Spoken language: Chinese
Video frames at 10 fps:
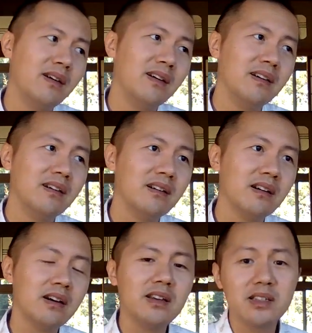
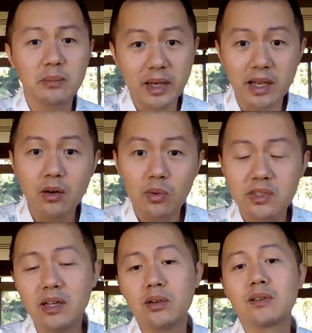嗯，可以讲每个国
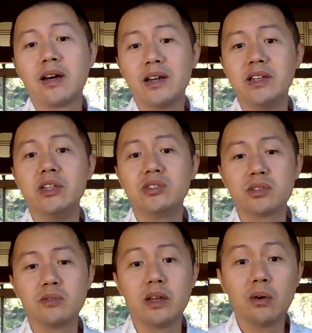家有它饮
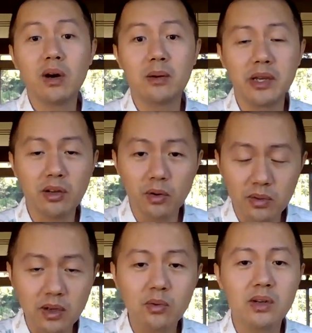食文化嘛。有
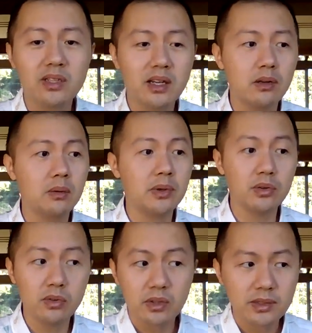的国家呢，比
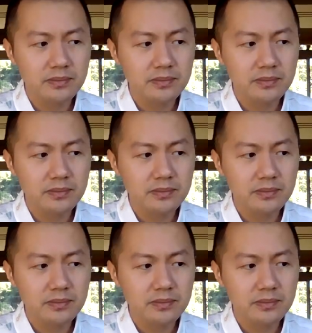如